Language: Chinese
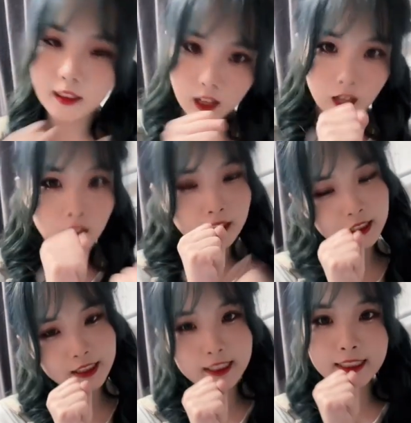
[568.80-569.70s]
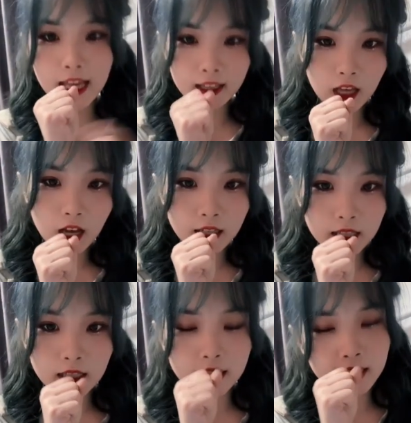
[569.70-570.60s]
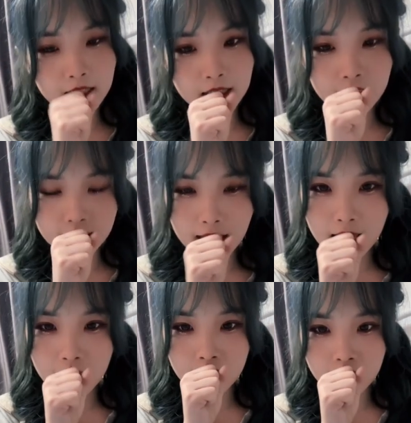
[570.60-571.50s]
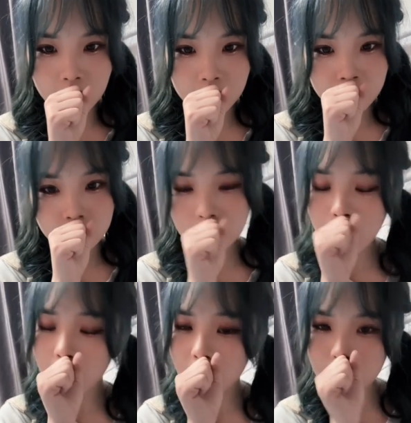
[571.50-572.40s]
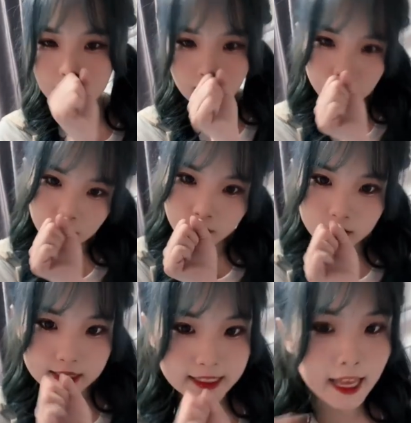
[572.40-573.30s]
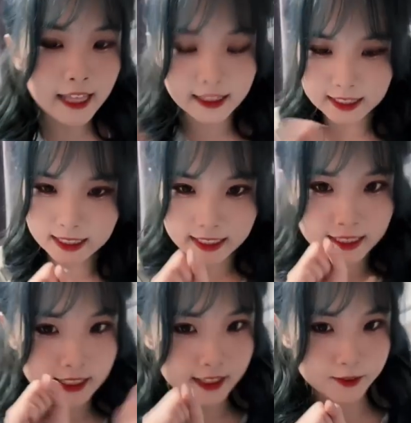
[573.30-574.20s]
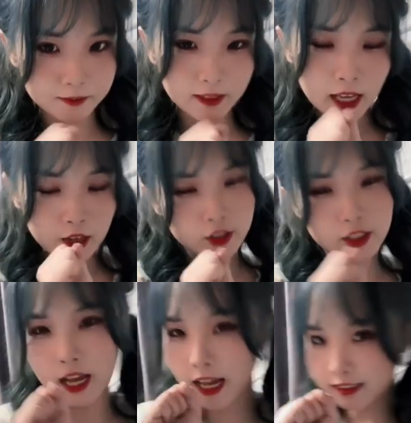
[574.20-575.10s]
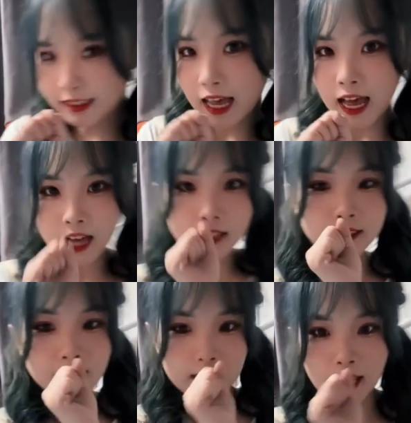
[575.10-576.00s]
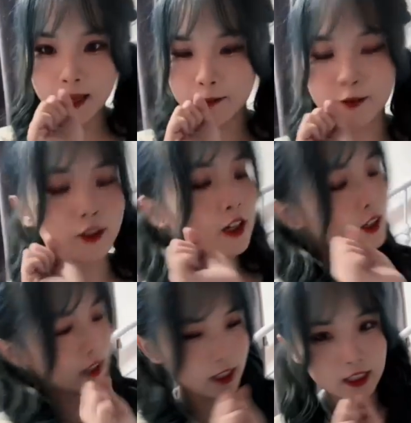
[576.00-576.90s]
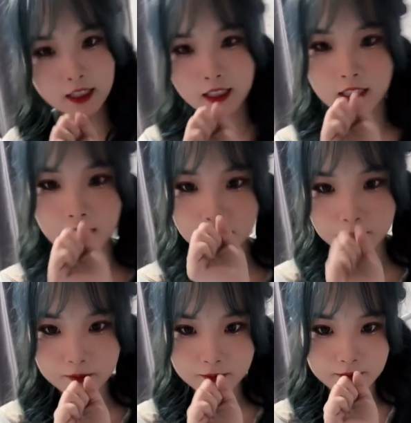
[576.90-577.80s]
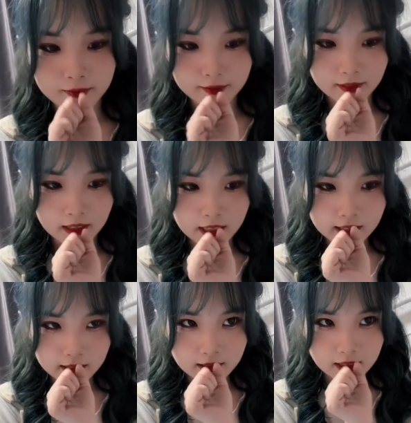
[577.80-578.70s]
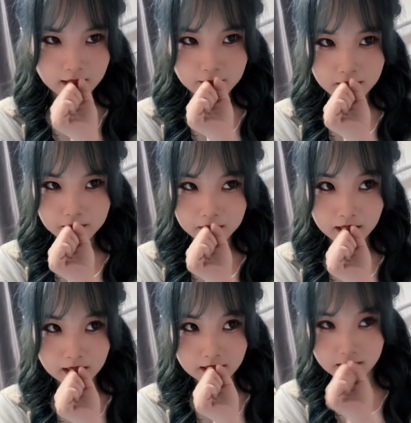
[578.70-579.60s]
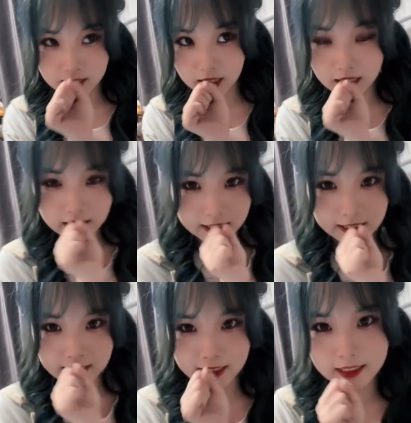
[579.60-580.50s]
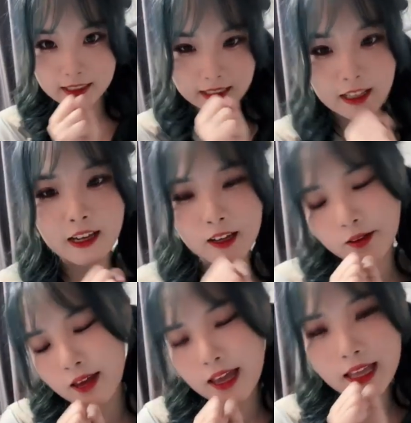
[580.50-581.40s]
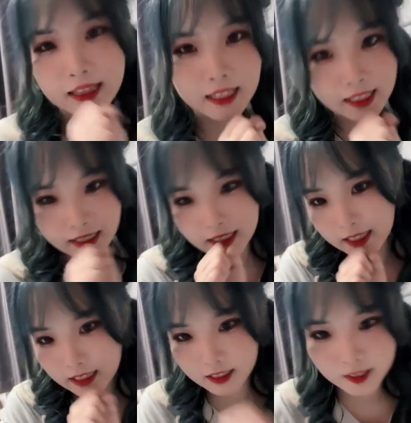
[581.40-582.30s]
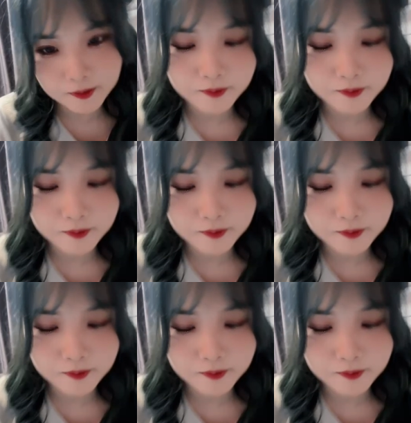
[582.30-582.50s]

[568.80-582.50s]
同一时间，同一地点，总能遇见你，就好像。蒲公英，什么什么？噔噔噔的约定，